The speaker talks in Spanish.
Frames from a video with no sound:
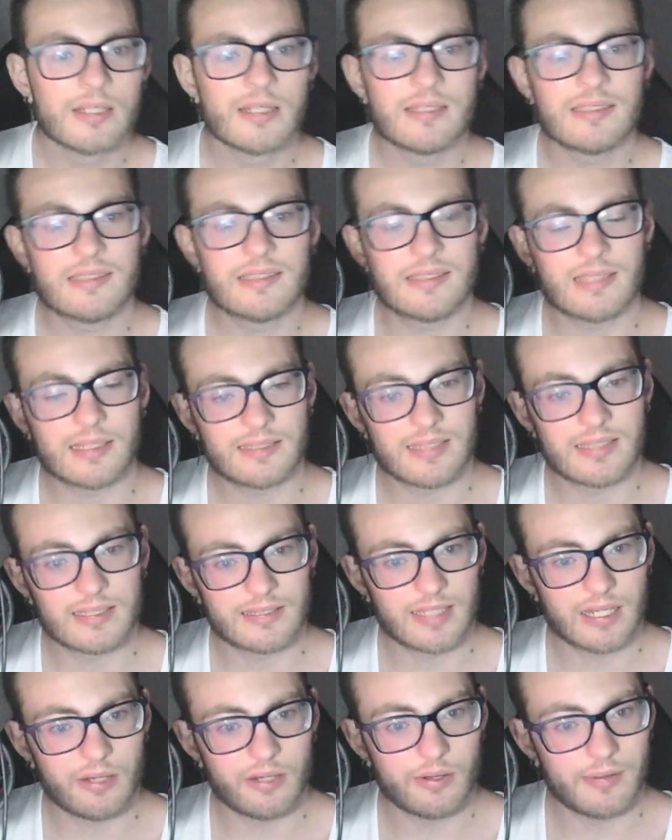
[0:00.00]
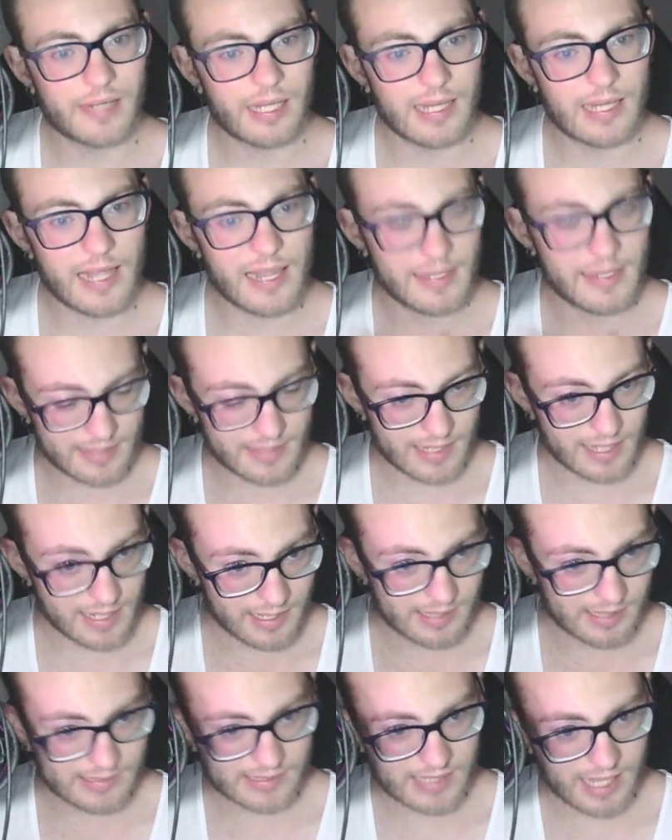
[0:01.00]
Y 69 likes que en
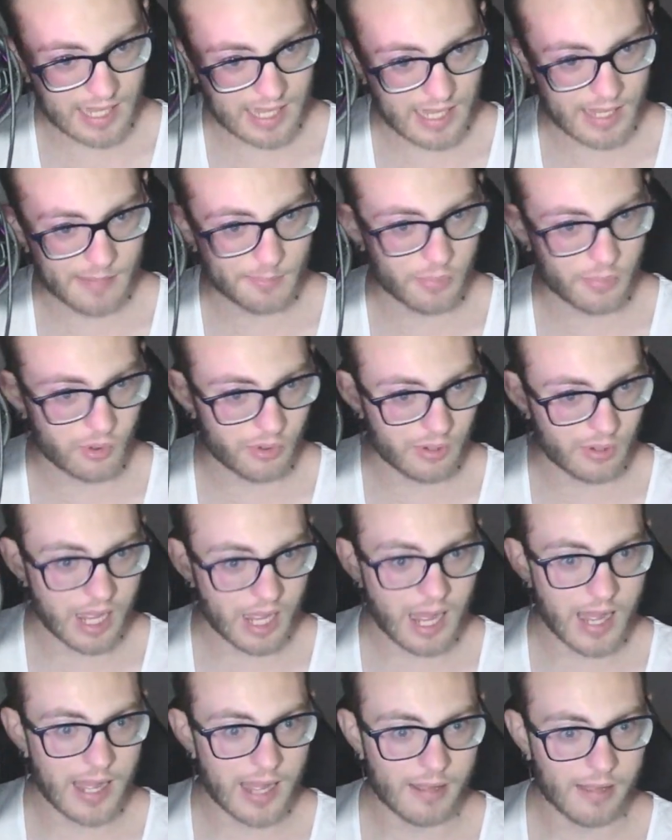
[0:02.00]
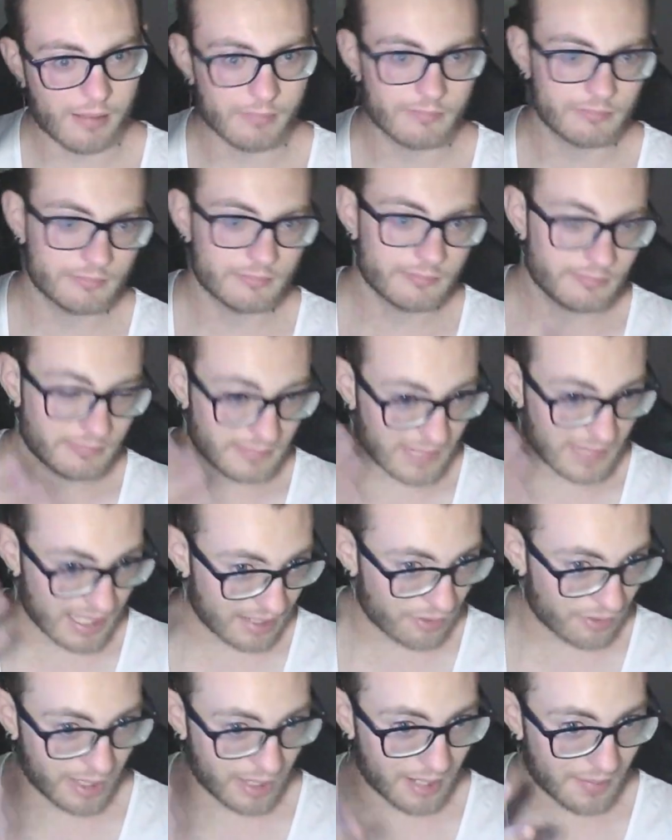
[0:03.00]
esa época era
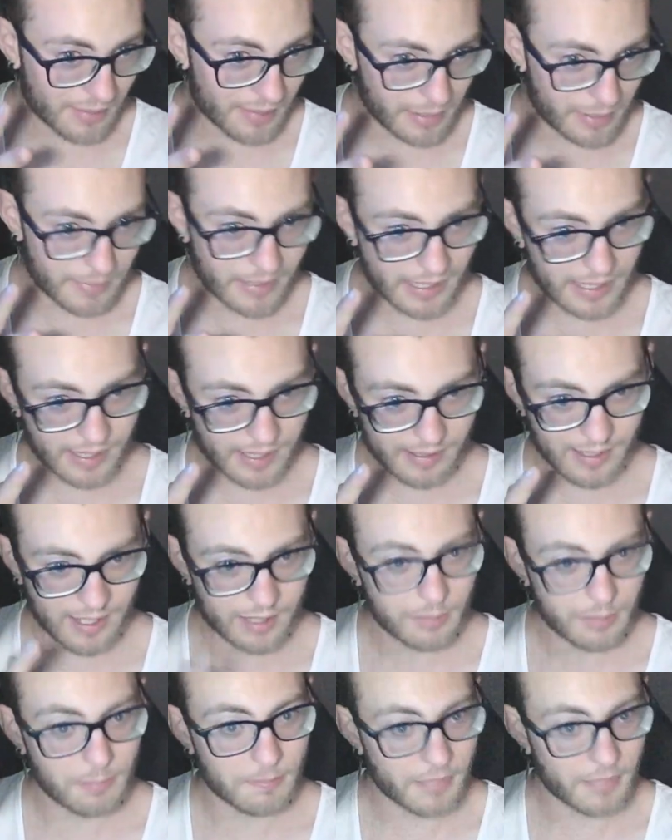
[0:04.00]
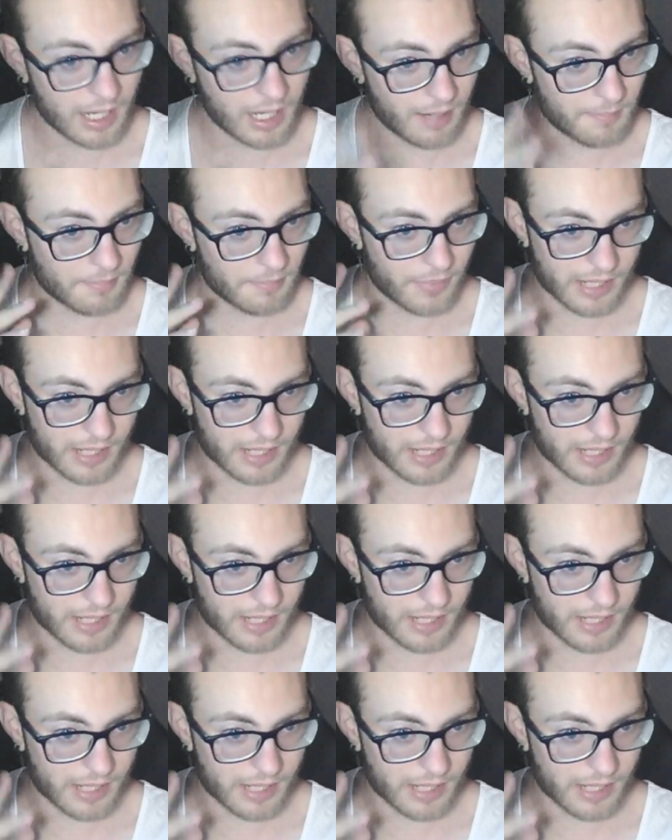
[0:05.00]
una barbaridad para